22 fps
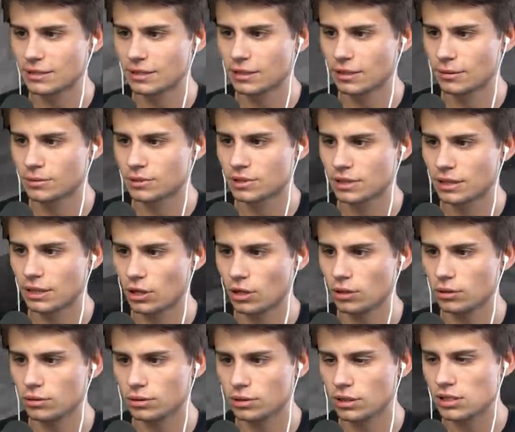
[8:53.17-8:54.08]
niedobrze.
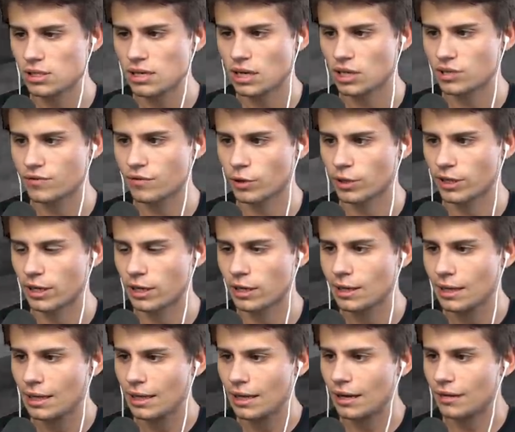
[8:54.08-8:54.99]
O, jest jakaś woda.
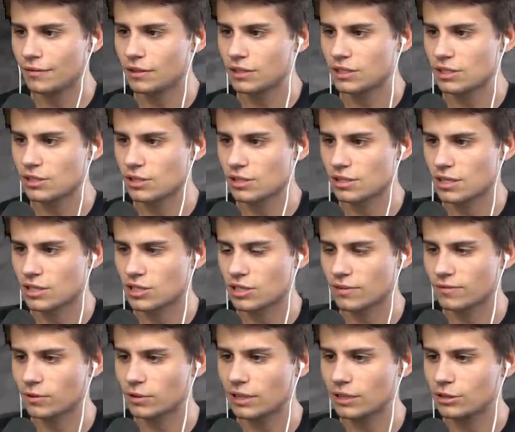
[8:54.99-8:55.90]
A wiesz co to
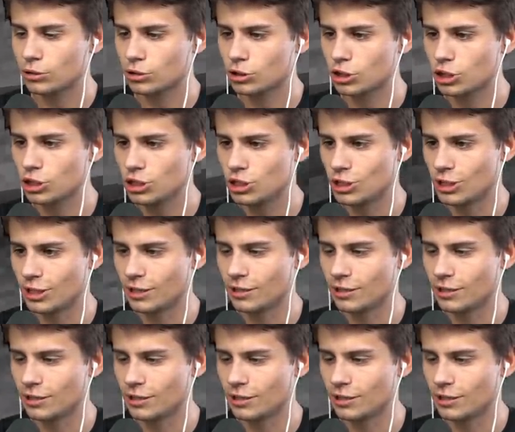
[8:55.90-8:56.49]
znaczy? Woda Gdzie? to życie.